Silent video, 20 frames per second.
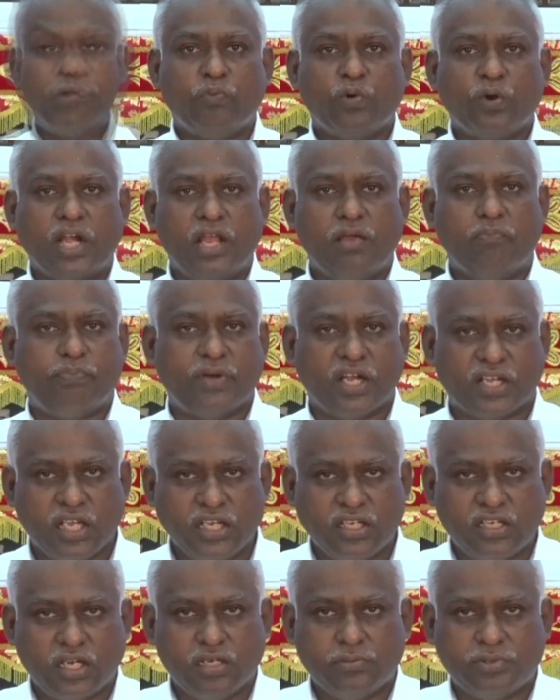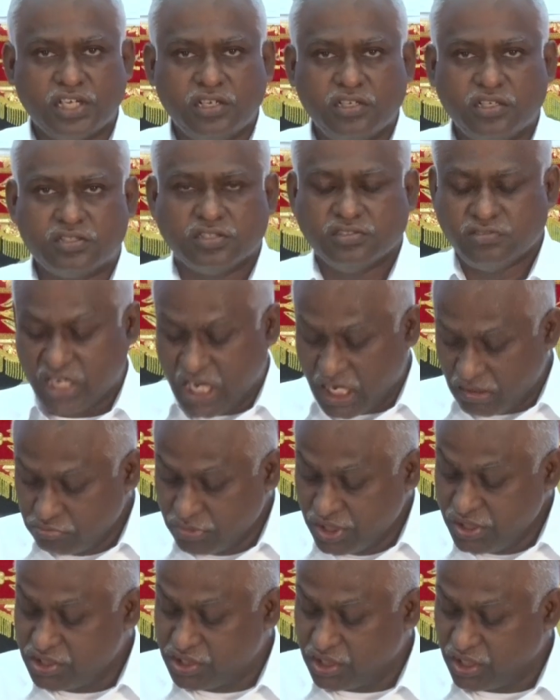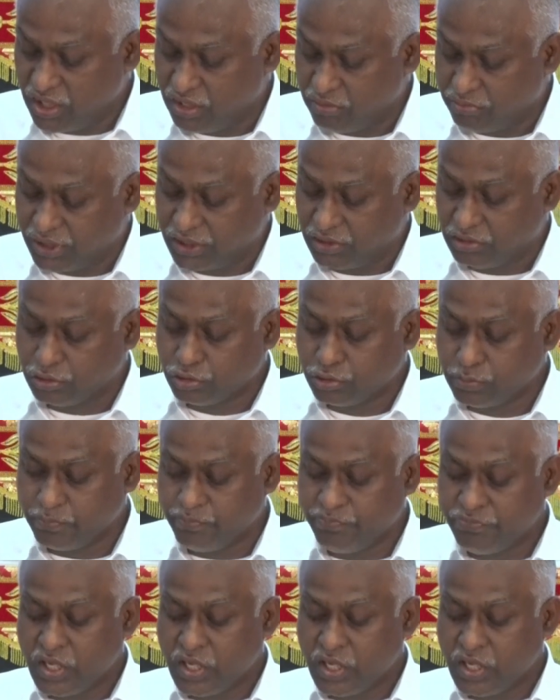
உங்களை பகைக்கிறவர்களுக்கு நன்மை செய்ய வேண்டும்